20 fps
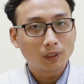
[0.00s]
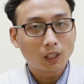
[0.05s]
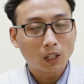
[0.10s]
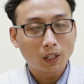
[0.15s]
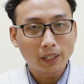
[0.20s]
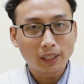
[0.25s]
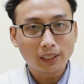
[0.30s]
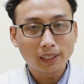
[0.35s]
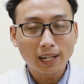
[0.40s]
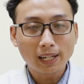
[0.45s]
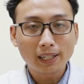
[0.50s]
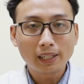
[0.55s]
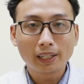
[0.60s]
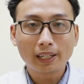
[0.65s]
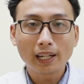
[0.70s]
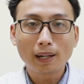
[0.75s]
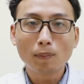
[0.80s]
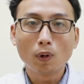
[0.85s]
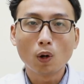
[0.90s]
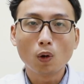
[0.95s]
và hiện nay thì
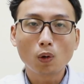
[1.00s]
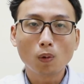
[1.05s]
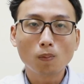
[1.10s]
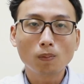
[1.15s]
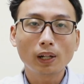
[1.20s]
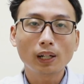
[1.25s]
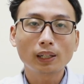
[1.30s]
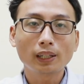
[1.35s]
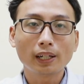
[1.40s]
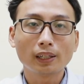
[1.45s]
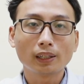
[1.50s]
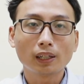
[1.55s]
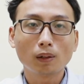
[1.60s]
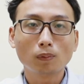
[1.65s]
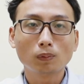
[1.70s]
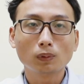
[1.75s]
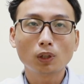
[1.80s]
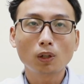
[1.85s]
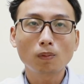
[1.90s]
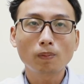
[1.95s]
ca mổ cũng đã thành
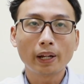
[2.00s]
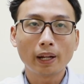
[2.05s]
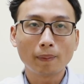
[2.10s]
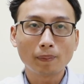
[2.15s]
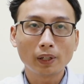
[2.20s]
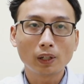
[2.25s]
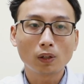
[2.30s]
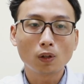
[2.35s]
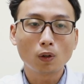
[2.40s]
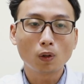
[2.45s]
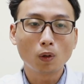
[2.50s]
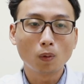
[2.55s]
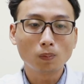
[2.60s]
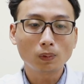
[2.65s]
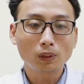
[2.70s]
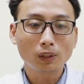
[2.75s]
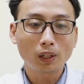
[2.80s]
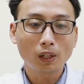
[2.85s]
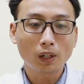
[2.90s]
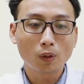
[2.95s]
công tốt đẹp thì cô
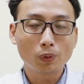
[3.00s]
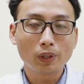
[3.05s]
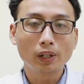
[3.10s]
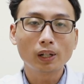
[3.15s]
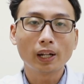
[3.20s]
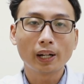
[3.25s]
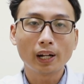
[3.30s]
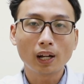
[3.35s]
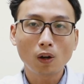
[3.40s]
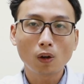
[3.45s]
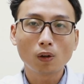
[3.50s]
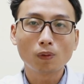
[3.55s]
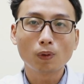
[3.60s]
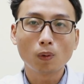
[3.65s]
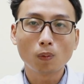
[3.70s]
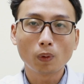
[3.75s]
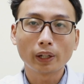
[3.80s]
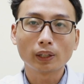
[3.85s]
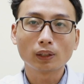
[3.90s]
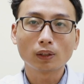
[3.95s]
cũng hầu như là đã hồi
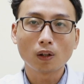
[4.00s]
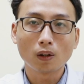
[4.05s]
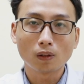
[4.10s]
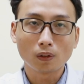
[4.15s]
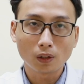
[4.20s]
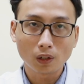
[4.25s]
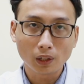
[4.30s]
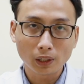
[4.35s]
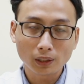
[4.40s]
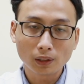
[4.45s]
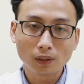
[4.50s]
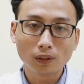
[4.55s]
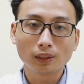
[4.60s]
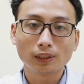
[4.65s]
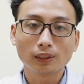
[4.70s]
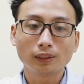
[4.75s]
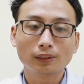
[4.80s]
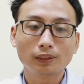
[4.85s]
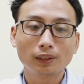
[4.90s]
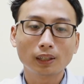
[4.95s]
phục hoàn toàn rồi
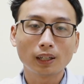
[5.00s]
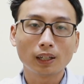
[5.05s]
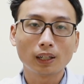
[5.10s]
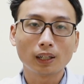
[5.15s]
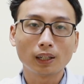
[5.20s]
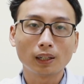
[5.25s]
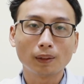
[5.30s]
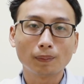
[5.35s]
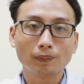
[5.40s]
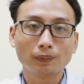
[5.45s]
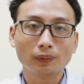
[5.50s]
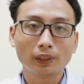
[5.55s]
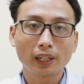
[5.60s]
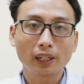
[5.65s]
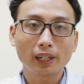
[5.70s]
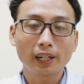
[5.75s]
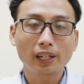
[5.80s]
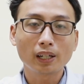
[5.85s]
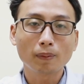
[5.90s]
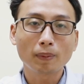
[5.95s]
và
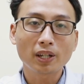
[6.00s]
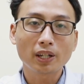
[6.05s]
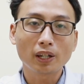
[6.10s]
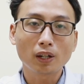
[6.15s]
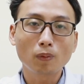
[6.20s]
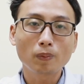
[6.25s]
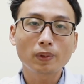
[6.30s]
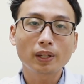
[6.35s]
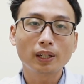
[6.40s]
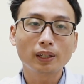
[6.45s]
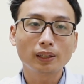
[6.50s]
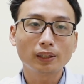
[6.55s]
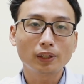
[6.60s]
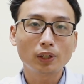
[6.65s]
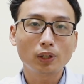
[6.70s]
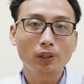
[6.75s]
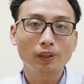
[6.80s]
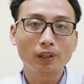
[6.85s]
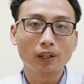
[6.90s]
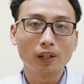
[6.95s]
nhân đây thì bác sĩ cũng
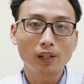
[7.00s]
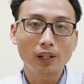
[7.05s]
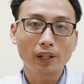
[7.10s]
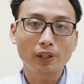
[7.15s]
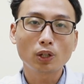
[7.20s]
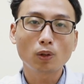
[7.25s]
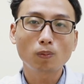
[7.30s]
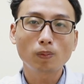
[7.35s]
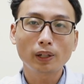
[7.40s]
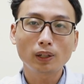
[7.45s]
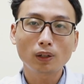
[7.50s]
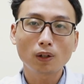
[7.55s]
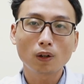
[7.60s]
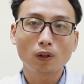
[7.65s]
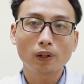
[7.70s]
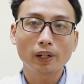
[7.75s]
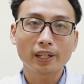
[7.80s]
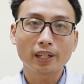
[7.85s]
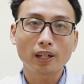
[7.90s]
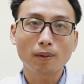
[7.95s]
xin gửi lời chúc đến
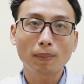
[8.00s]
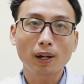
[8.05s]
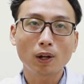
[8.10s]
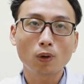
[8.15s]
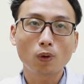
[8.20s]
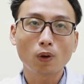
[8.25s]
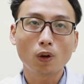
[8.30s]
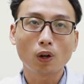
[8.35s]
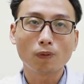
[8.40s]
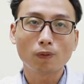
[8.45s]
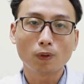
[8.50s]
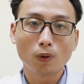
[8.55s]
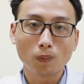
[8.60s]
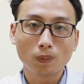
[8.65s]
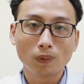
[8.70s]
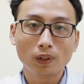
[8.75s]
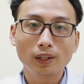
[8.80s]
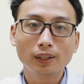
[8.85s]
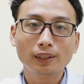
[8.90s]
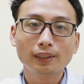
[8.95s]
cô là sẽ mau hồi phục
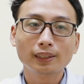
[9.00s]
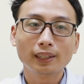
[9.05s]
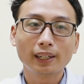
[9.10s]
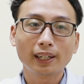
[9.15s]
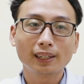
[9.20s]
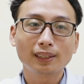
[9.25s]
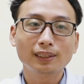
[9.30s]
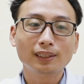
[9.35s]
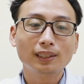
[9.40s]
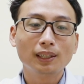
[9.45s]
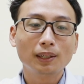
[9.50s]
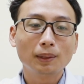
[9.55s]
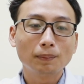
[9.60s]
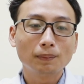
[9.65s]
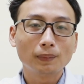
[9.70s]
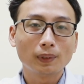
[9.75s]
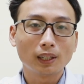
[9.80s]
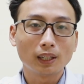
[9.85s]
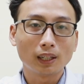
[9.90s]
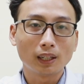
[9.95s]
ha
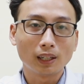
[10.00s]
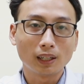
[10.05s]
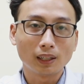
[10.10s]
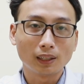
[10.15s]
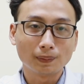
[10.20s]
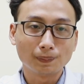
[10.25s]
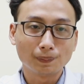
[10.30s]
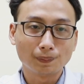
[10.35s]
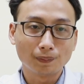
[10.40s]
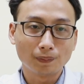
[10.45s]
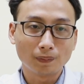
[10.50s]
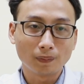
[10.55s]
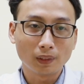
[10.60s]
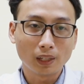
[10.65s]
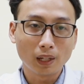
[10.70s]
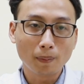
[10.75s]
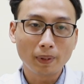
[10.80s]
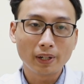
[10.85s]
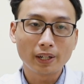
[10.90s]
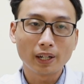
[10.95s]
à,
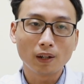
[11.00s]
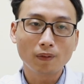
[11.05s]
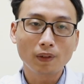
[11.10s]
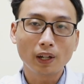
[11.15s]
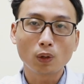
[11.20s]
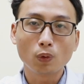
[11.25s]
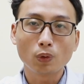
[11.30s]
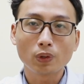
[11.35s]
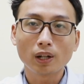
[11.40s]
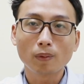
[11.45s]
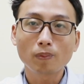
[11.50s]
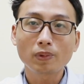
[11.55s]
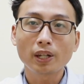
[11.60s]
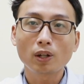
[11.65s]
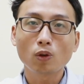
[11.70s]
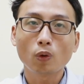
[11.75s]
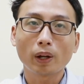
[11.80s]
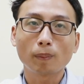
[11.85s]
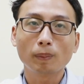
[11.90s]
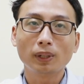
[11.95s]
để mình trở về cuộc sống
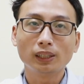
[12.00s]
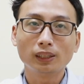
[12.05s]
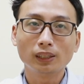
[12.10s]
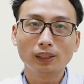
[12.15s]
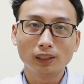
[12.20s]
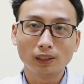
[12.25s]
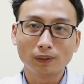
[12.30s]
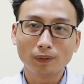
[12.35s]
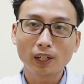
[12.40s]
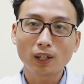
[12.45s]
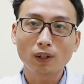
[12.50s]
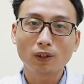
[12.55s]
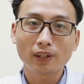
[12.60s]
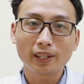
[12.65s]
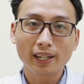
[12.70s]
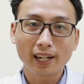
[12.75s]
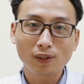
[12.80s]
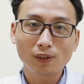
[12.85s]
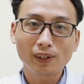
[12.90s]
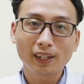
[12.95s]
sinh hoạt bình thường với
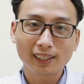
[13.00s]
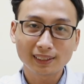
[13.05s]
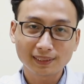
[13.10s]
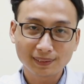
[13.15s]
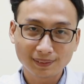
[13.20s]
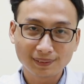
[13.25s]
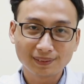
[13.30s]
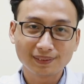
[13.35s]
con cháu ha